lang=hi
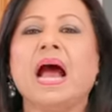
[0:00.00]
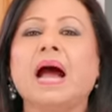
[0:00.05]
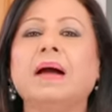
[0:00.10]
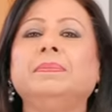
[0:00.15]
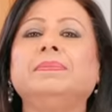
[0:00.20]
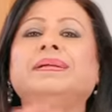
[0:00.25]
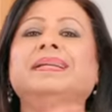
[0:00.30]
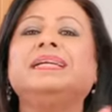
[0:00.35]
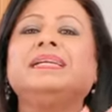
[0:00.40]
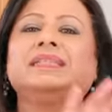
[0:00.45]

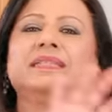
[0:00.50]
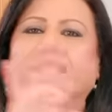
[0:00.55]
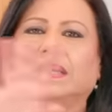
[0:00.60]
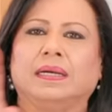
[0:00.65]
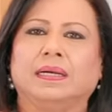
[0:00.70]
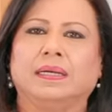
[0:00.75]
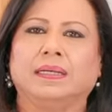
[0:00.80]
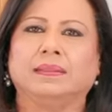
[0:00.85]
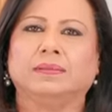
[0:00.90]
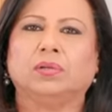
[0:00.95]
आप ग्रीस
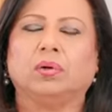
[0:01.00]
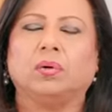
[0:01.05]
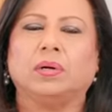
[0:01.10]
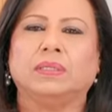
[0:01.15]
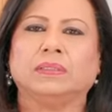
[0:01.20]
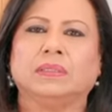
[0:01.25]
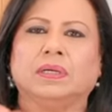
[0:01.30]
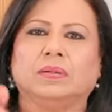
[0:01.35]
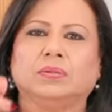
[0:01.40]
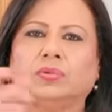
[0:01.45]
कर लें
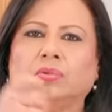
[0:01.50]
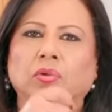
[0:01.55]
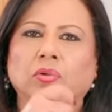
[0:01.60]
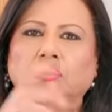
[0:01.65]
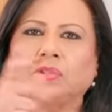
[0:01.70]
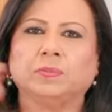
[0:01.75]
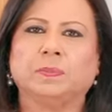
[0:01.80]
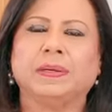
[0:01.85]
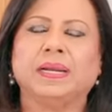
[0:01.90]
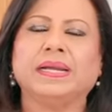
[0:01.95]
थोड़ा सा उसको
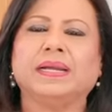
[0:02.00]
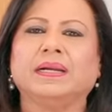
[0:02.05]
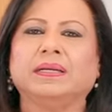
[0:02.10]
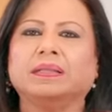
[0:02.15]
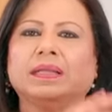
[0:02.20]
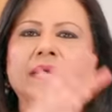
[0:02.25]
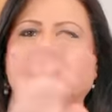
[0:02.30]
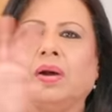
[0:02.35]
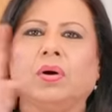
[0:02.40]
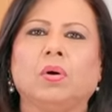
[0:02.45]
स्प्रे कर
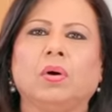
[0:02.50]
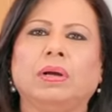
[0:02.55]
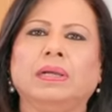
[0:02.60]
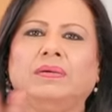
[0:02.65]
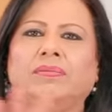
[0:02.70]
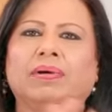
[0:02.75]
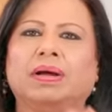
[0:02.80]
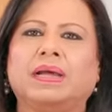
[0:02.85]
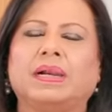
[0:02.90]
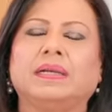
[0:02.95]
दें
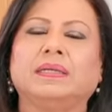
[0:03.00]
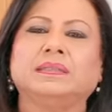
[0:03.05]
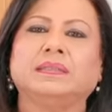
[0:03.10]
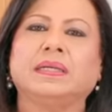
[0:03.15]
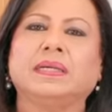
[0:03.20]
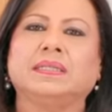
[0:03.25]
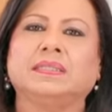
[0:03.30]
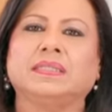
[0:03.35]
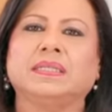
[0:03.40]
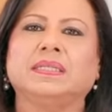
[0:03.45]
ऑयल वगैरह
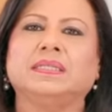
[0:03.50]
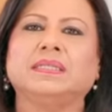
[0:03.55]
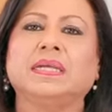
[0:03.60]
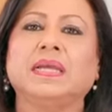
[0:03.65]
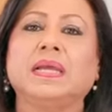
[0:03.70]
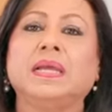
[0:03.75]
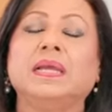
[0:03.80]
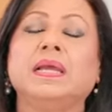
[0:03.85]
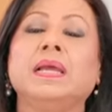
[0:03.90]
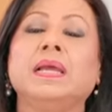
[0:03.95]
से अच्छे से